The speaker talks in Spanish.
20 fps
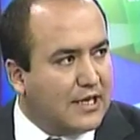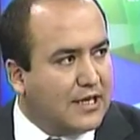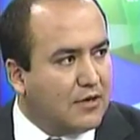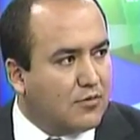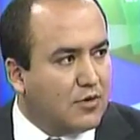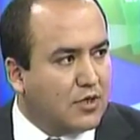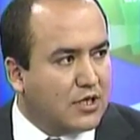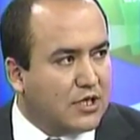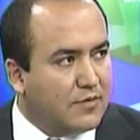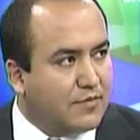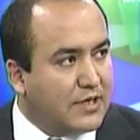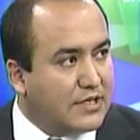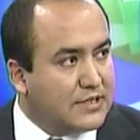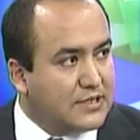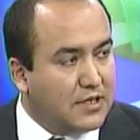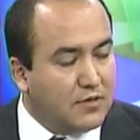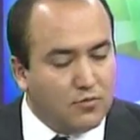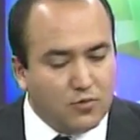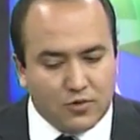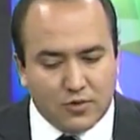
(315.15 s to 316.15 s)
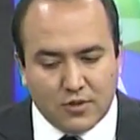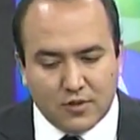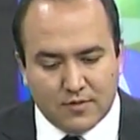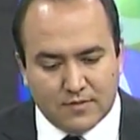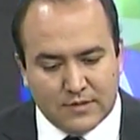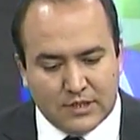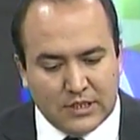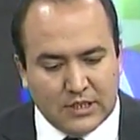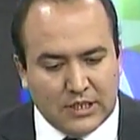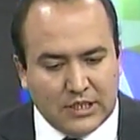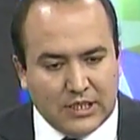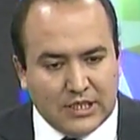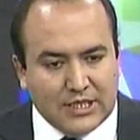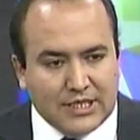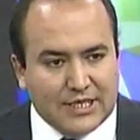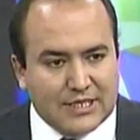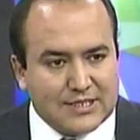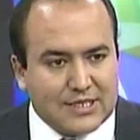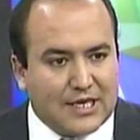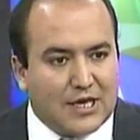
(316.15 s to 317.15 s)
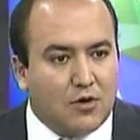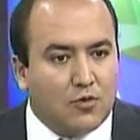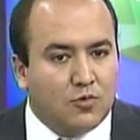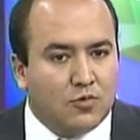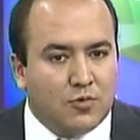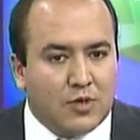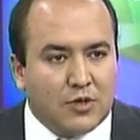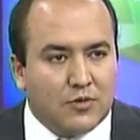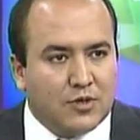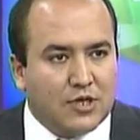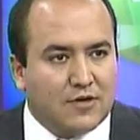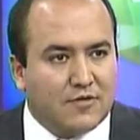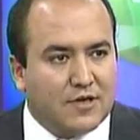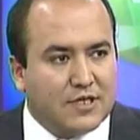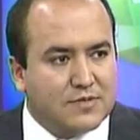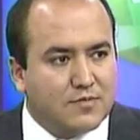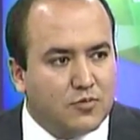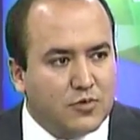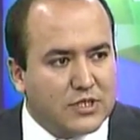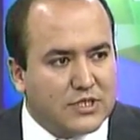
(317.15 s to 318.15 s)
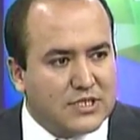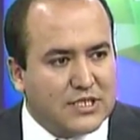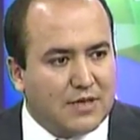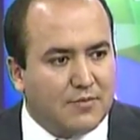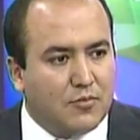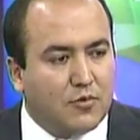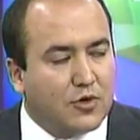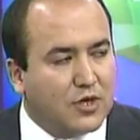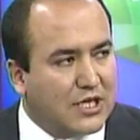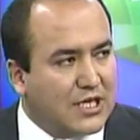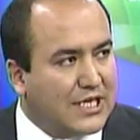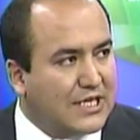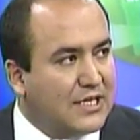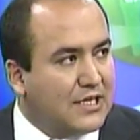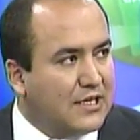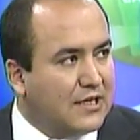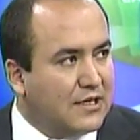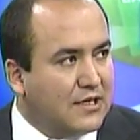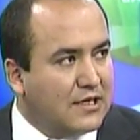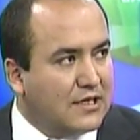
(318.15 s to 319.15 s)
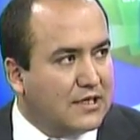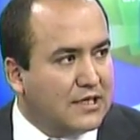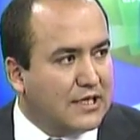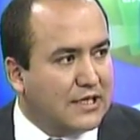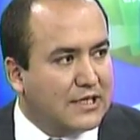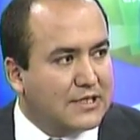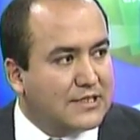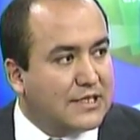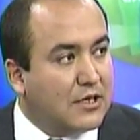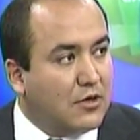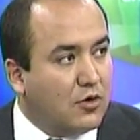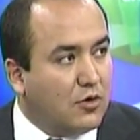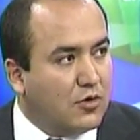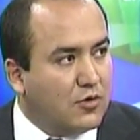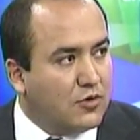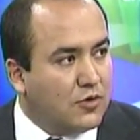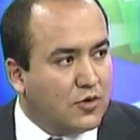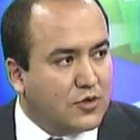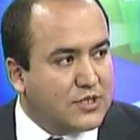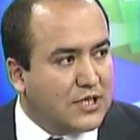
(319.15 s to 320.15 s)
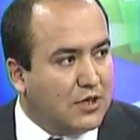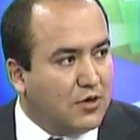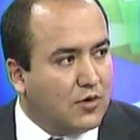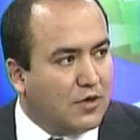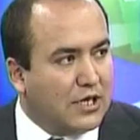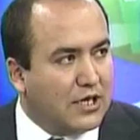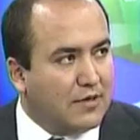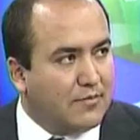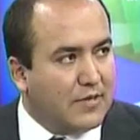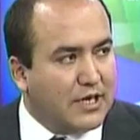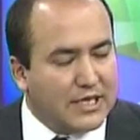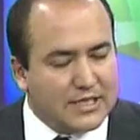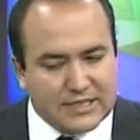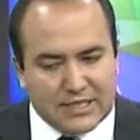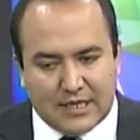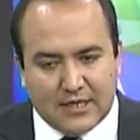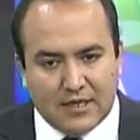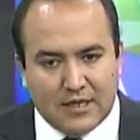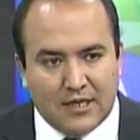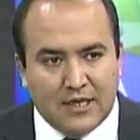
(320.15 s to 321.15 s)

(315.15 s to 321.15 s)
cualquier país del mundo, y es que aún no hay una respuesta por qué eh, se no se logra embarazar.